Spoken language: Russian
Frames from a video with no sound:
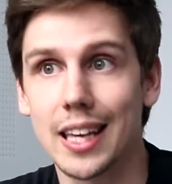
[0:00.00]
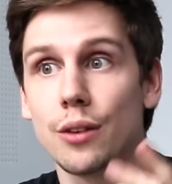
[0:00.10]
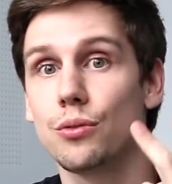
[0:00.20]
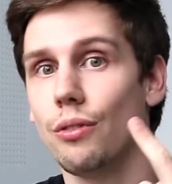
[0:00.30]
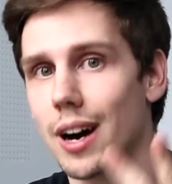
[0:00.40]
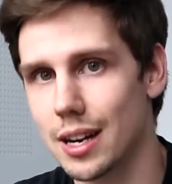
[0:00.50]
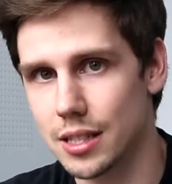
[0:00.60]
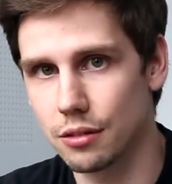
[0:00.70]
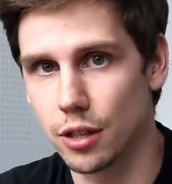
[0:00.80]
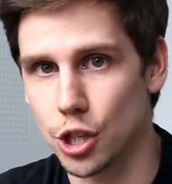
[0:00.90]
и в 2
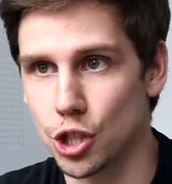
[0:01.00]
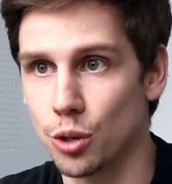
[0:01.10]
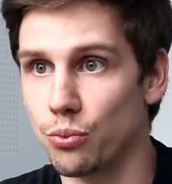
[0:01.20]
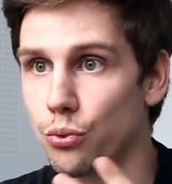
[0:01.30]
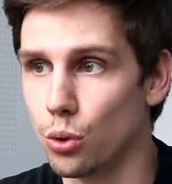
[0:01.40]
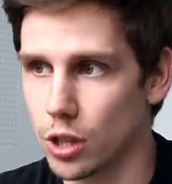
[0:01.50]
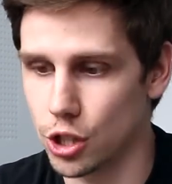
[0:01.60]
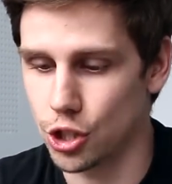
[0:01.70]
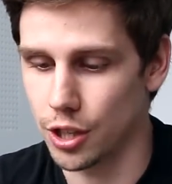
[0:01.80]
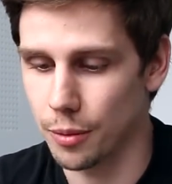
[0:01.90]
раза выше, чем Full
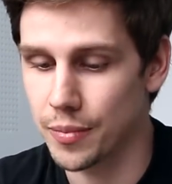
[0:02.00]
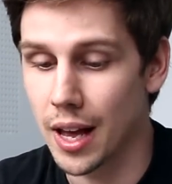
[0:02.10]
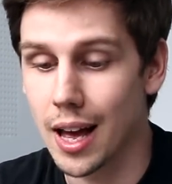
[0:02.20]
HD.